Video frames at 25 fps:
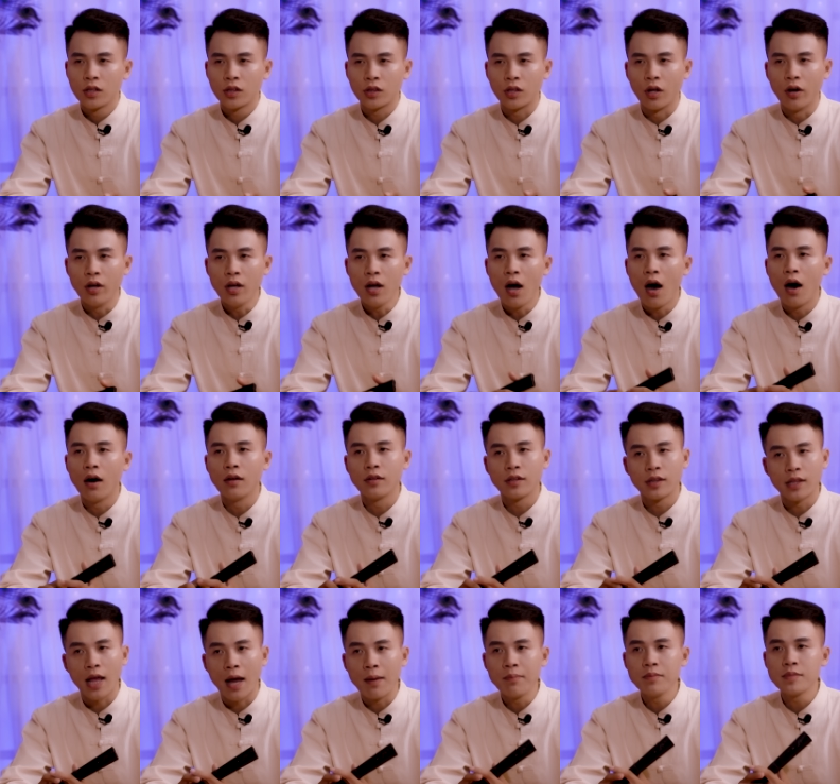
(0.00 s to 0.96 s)
Tới hơn
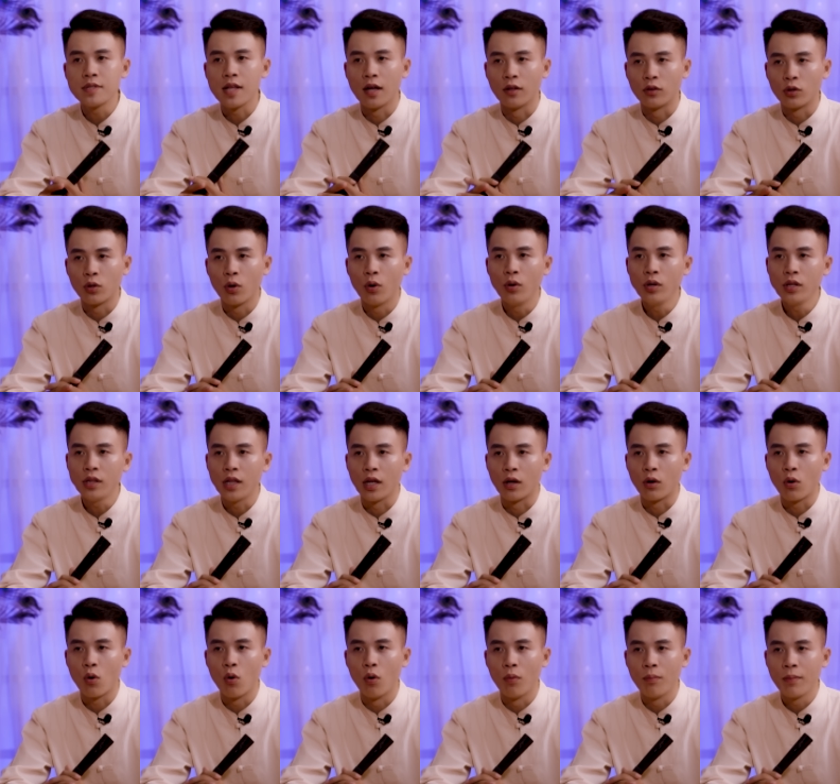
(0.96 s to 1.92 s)
8 giờ tối thì
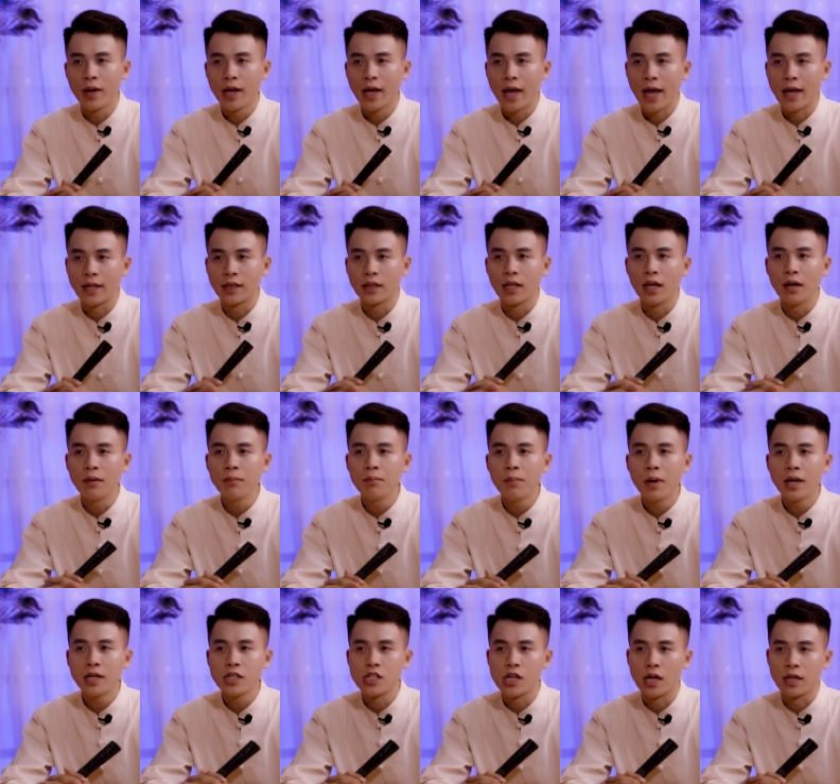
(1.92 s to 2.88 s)
cụ mới nghe tiếng
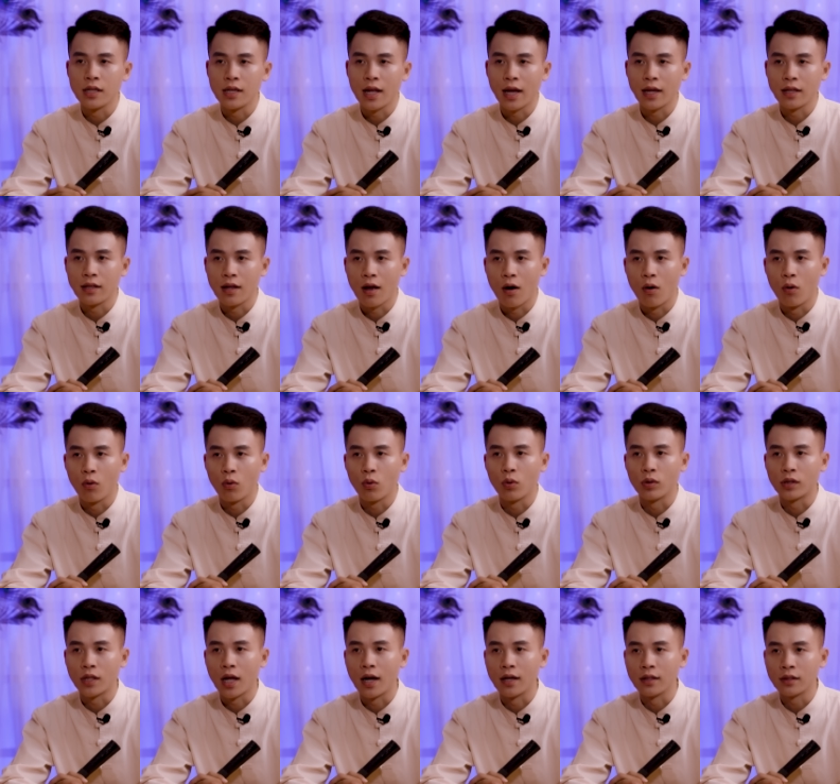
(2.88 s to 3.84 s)
bước chân nhanh nhảu
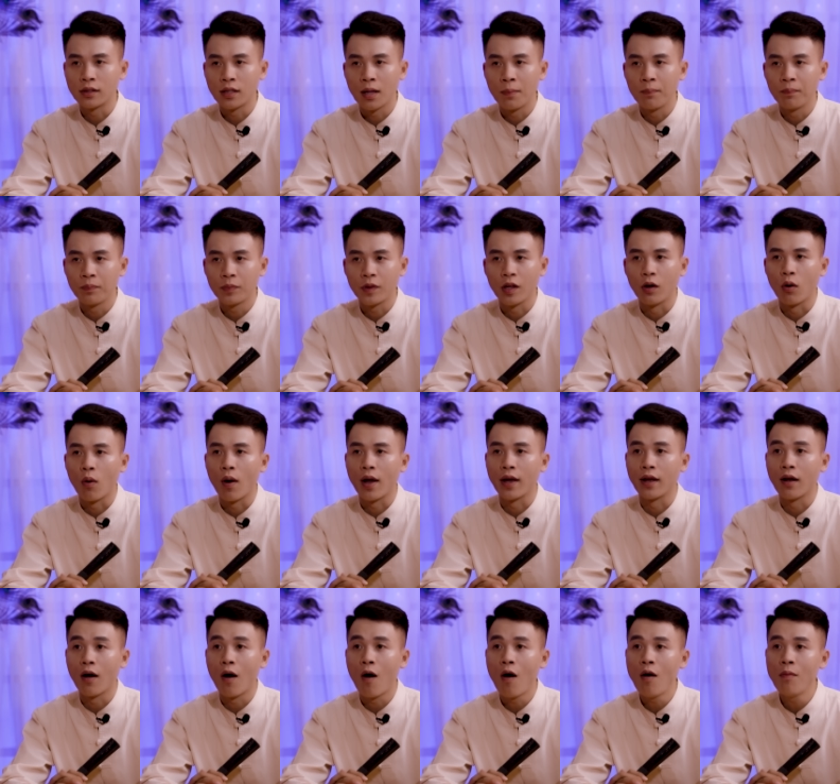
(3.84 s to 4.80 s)
của thằng Tâm từ
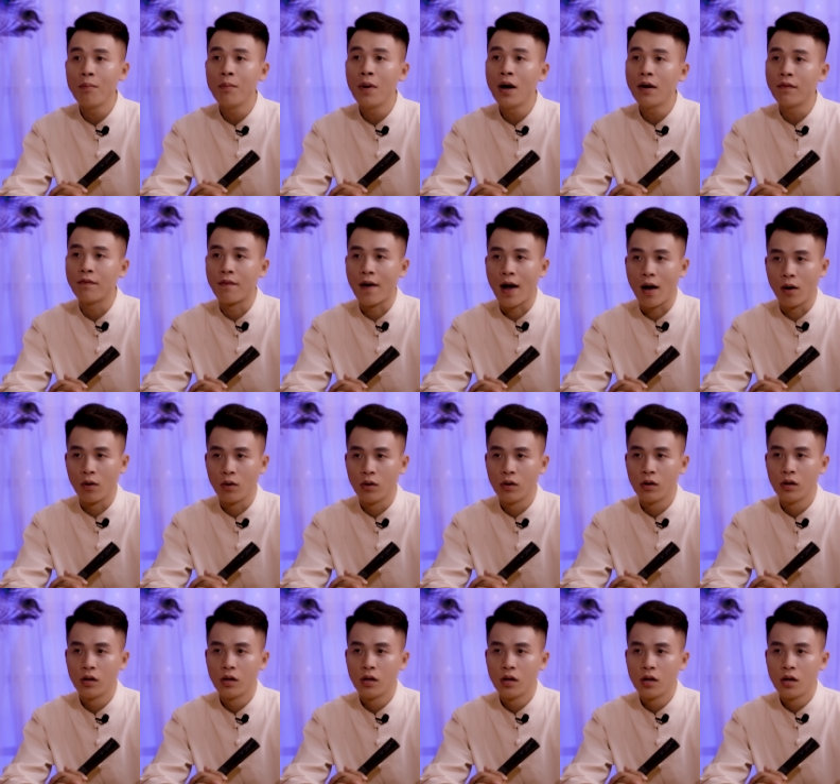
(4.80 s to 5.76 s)
ngoài ngõ bước vào.
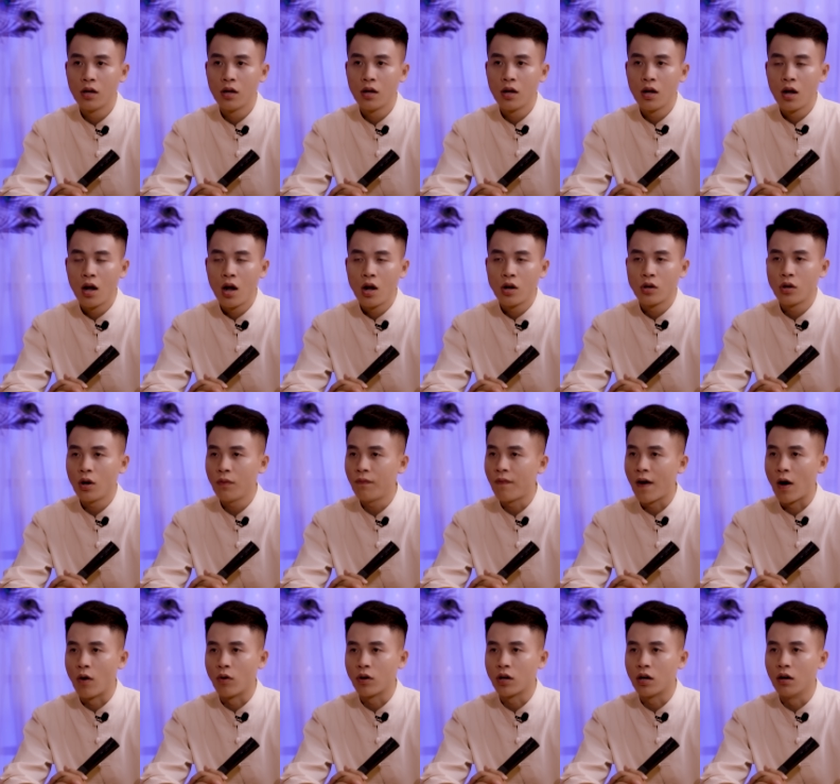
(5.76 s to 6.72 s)
Nó
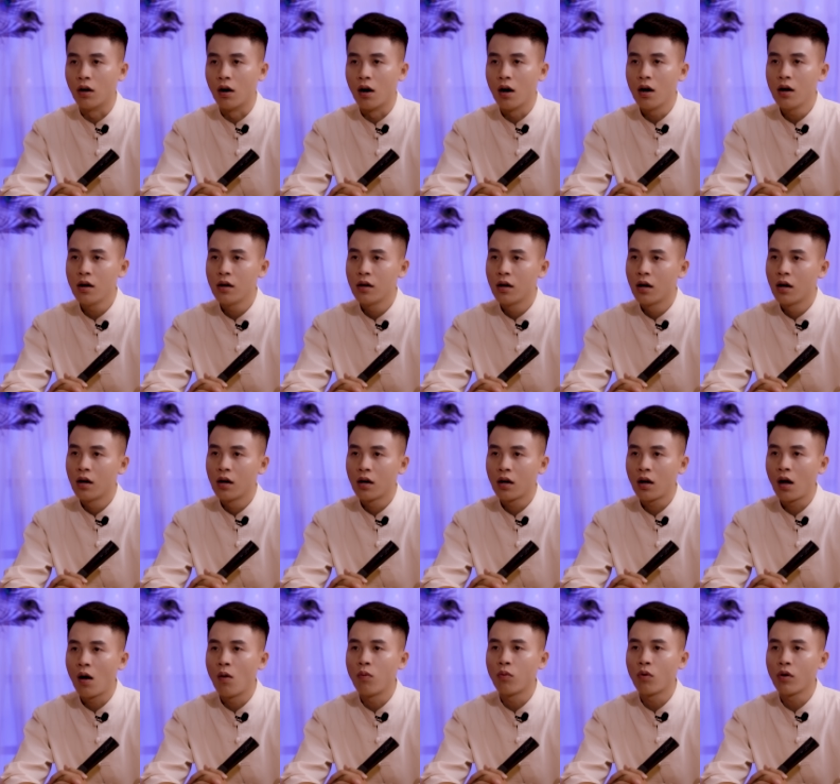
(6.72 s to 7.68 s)
vào cửa,
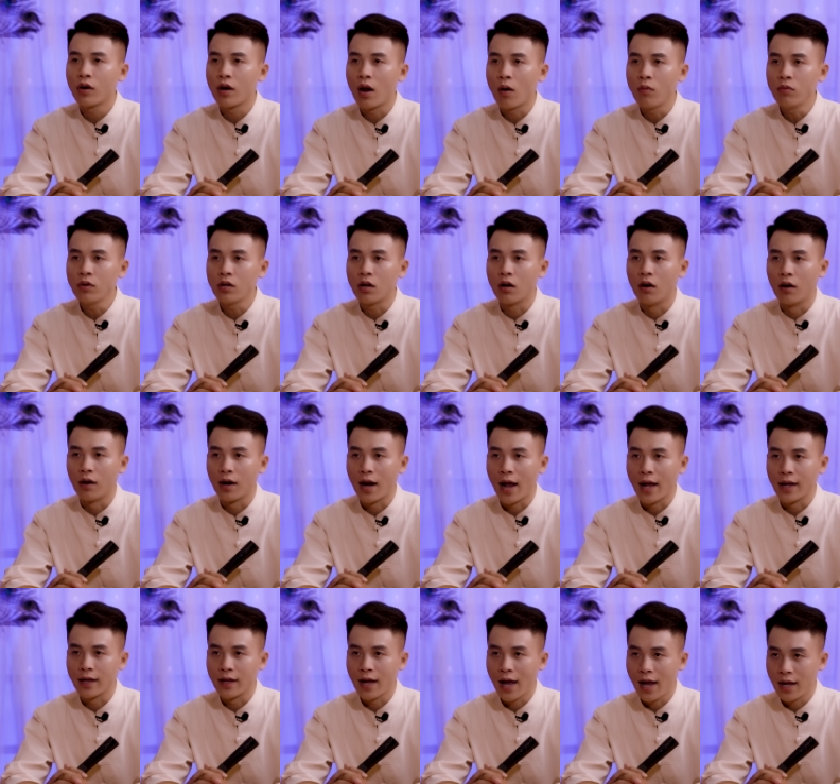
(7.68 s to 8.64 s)
không có đóng cửa
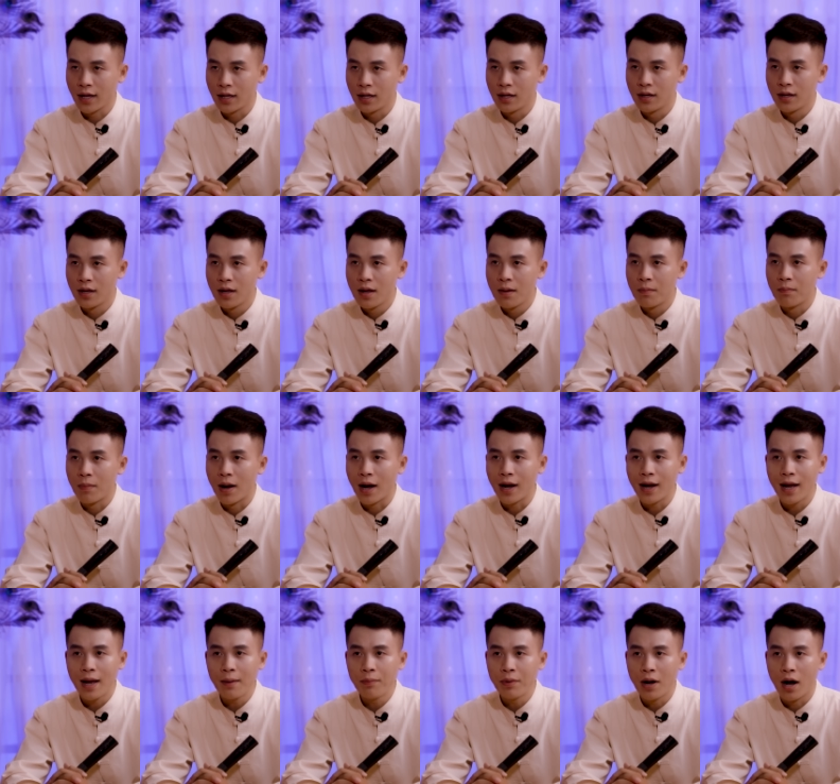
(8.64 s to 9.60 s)
lại ngay mà
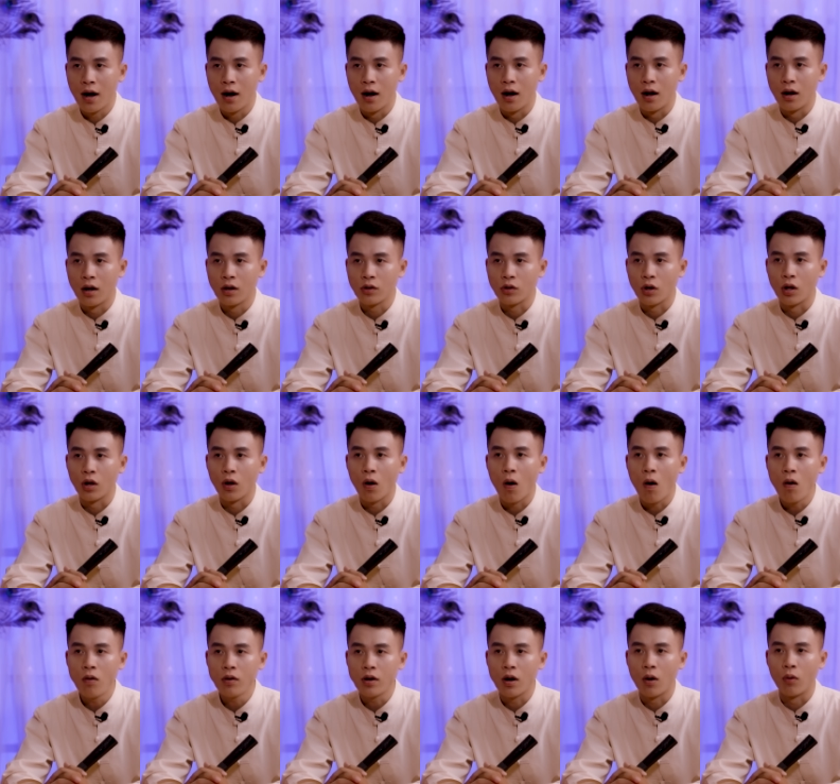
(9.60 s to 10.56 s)
khép hờ, rồi
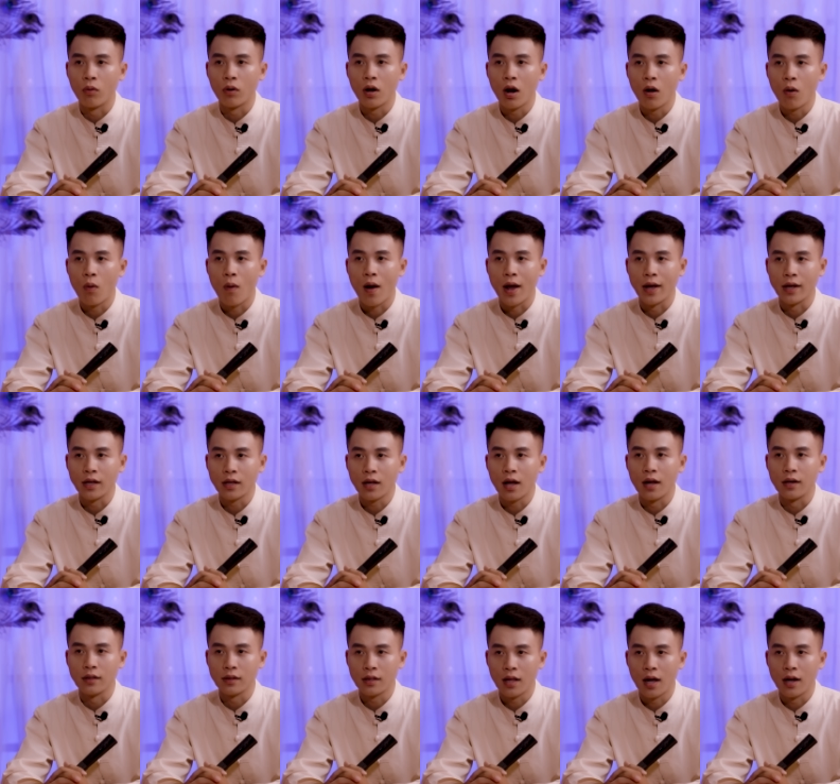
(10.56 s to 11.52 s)
ngó đầu ra ngoài
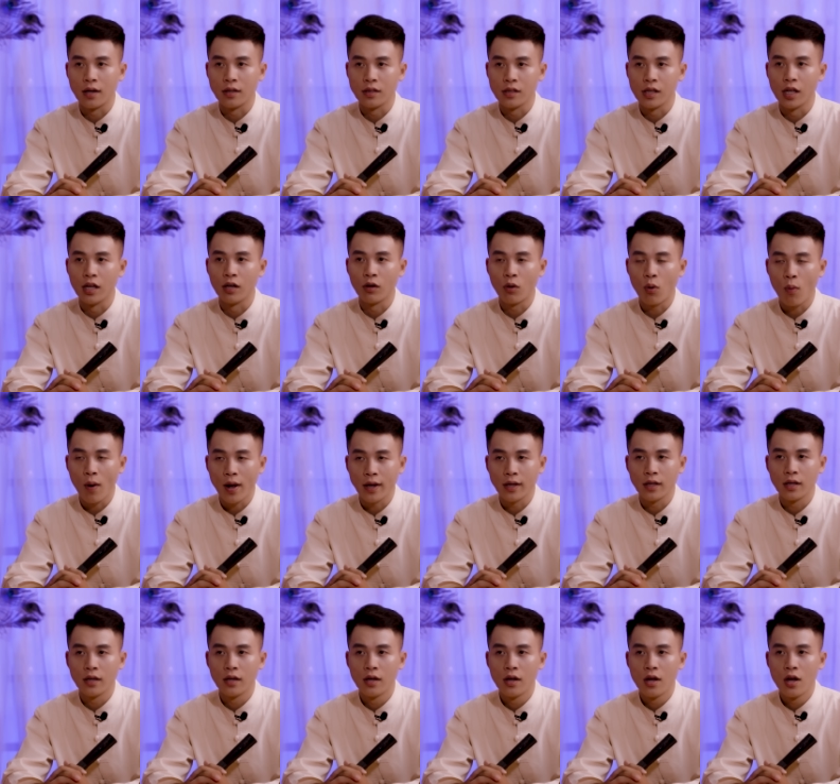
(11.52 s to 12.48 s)
cẩn thận nhìn
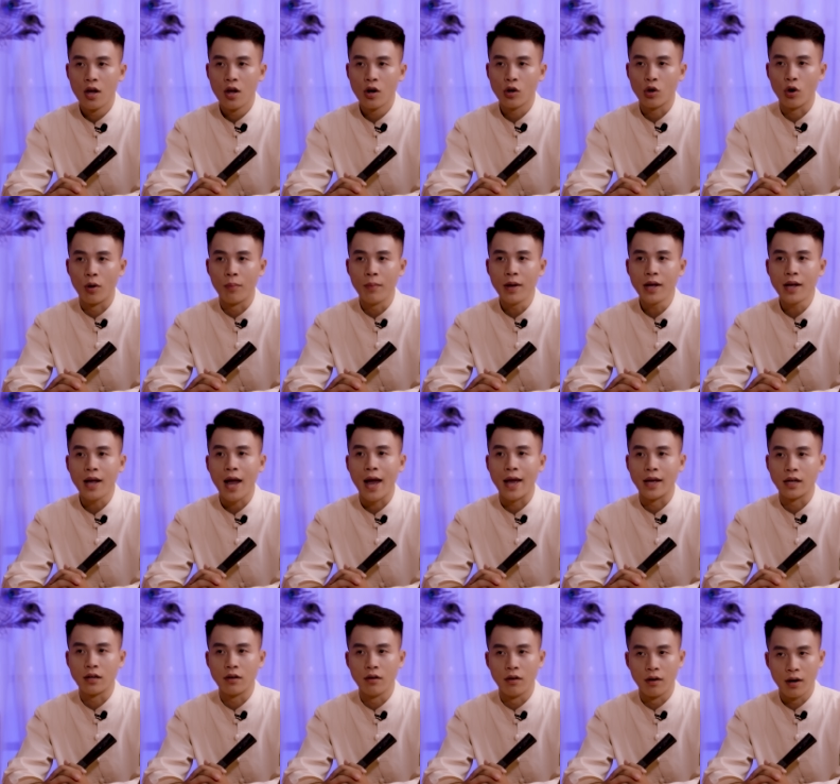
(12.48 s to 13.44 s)
quanh, rồi mới
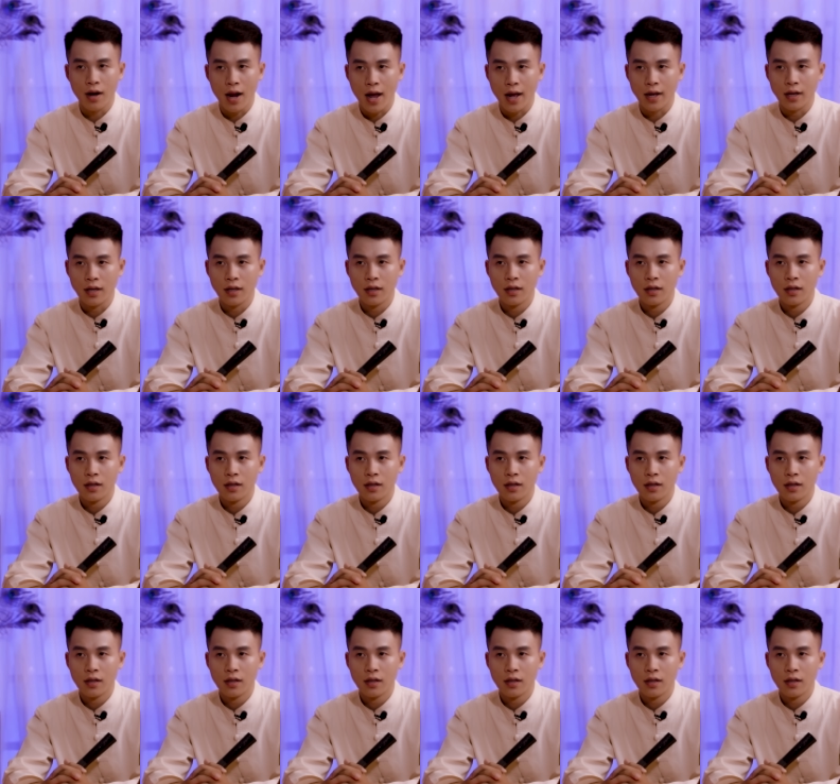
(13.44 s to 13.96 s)
cài cửa lại.